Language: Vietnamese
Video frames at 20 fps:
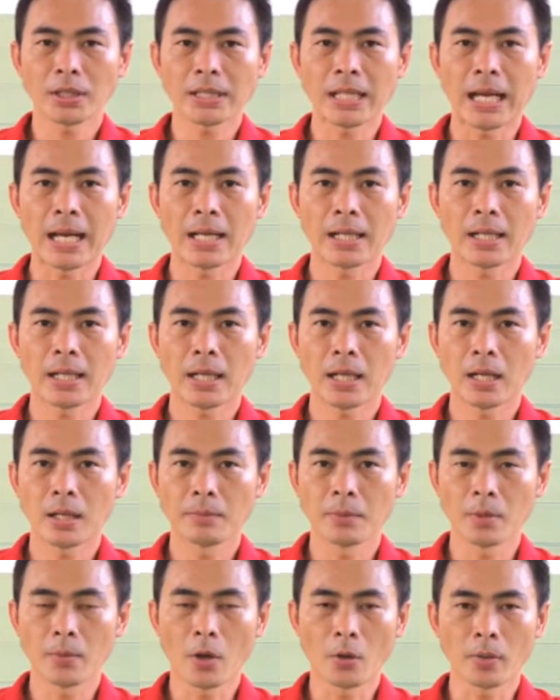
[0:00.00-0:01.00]
tạ là
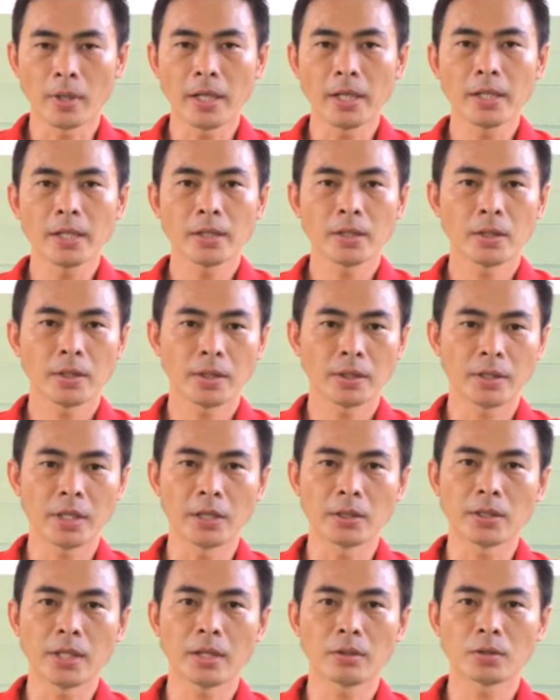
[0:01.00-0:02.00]
11 kg thì
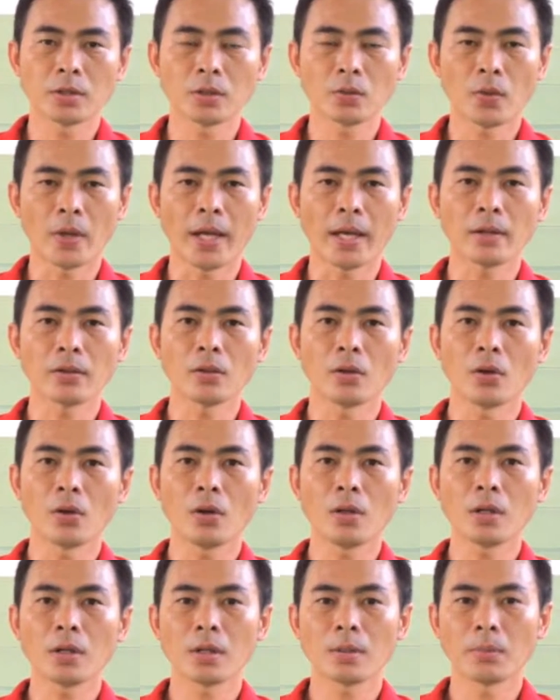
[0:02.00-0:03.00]
tùy theo sức khỏe
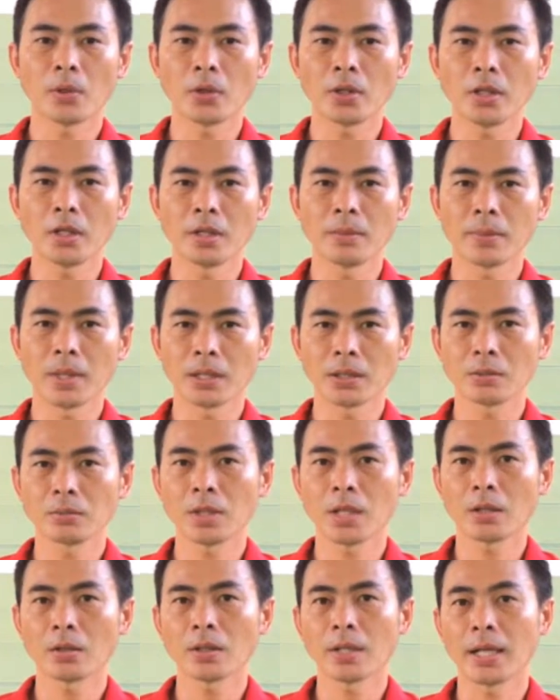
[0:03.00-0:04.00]
của mỗi người mà chúng
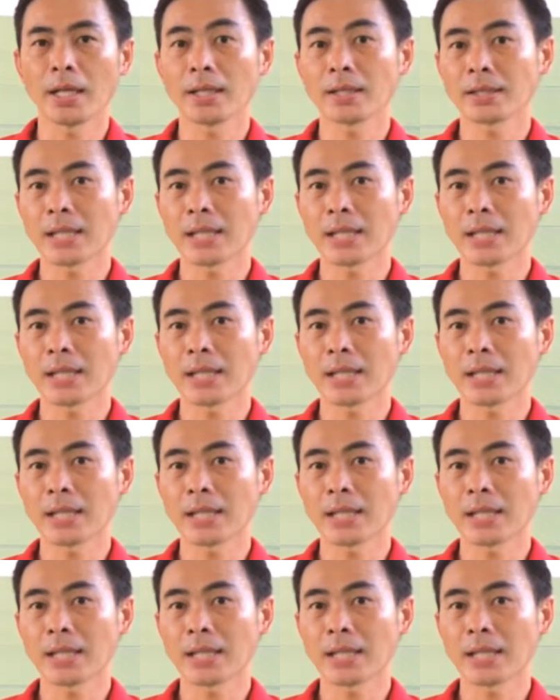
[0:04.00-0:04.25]
ta có thể